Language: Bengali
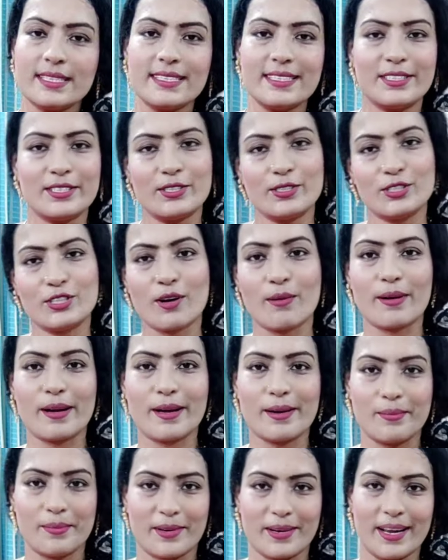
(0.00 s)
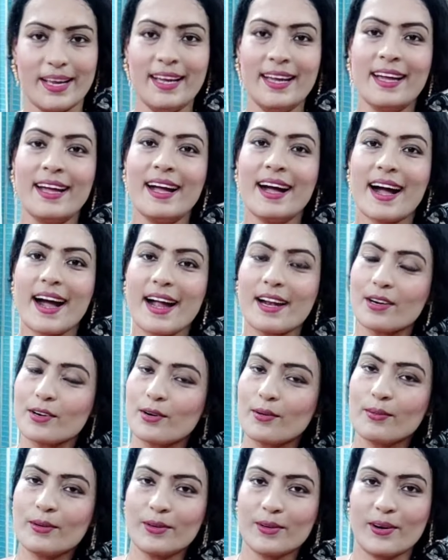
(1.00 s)
জিনিস তো সবাই পরে
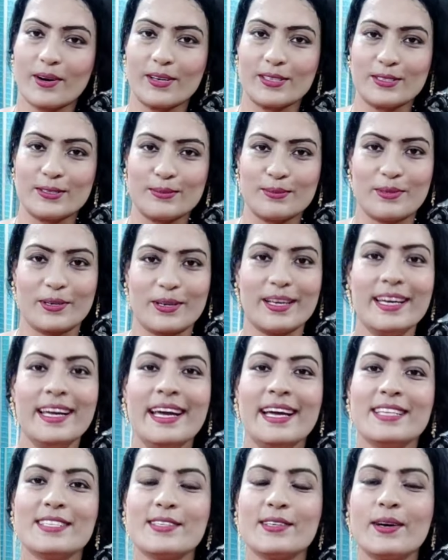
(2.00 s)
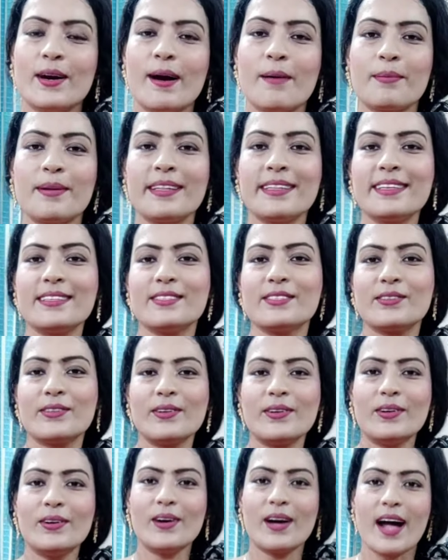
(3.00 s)
আনকমন কজন পরে সো আপনাদের জন্য